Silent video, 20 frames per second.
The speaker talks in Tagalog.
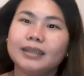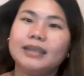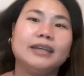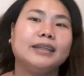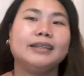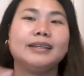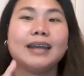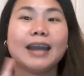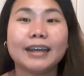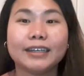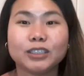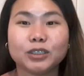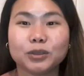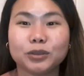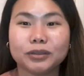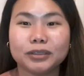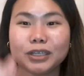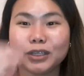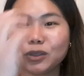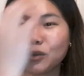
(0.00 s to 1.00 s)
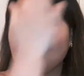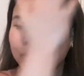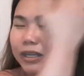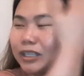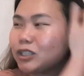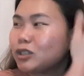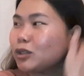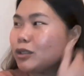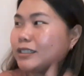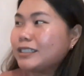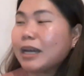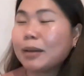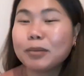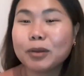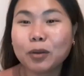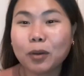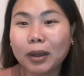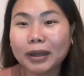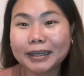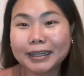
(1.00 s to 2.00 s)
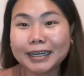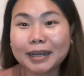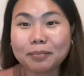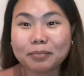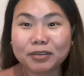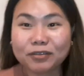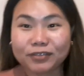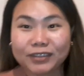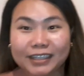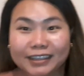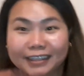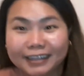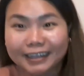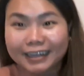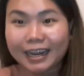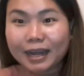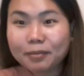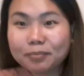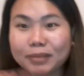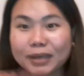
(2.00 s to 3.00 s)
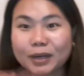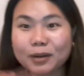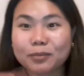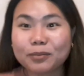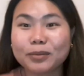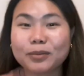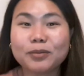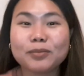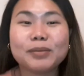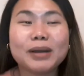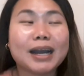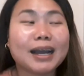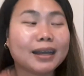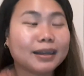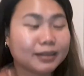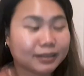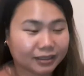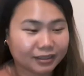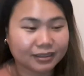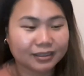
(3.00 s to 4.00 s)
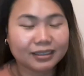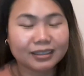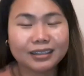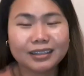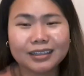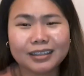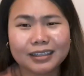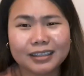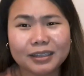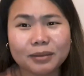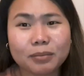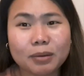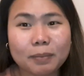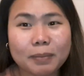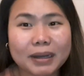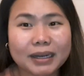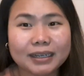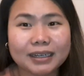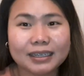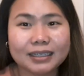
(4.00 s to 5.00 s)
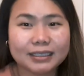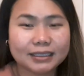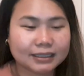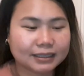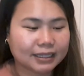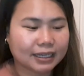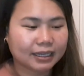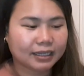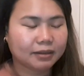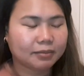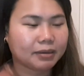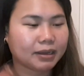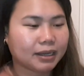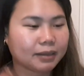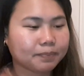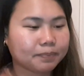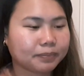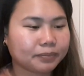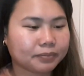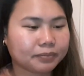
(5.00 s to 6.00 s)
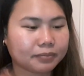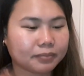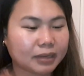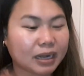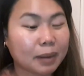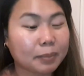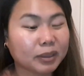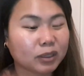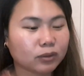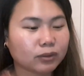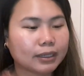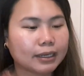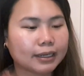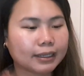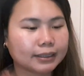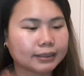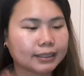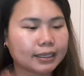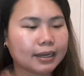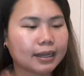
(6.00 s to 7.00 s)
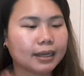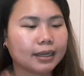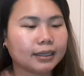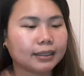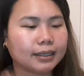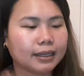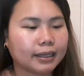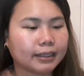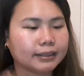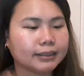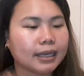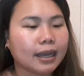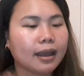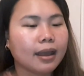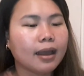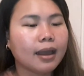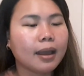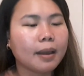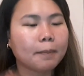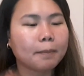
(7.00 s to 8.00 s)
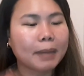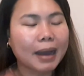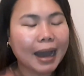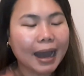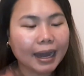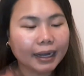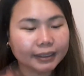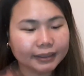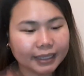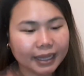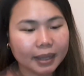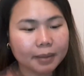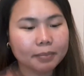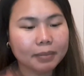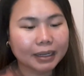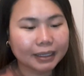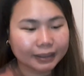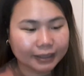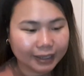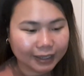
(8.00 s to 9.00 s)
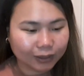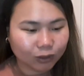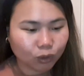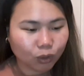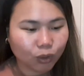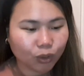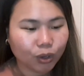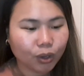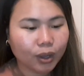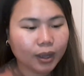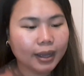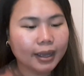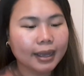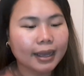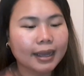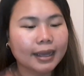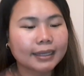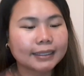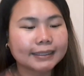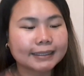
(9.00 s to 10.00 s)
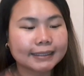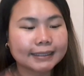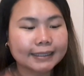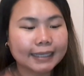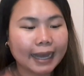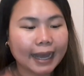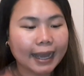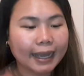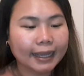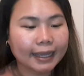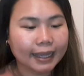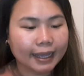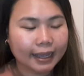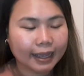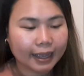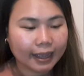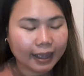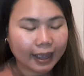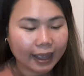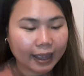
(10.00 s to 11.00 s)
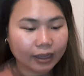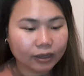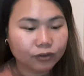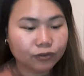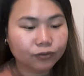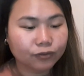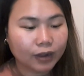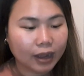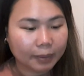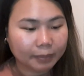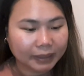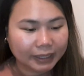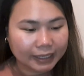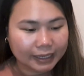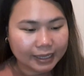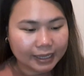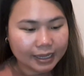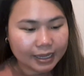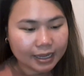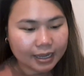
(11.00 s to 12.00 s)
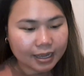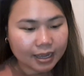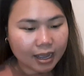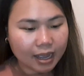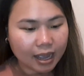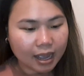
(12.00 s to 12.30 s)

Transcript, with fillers: Yan guys, continuation. Sabi ko kanina 53 lang, pero yung mga iba pang nalista, di ba? Marami to talaga sila guys. Maarteng Maldito, Sky and Family,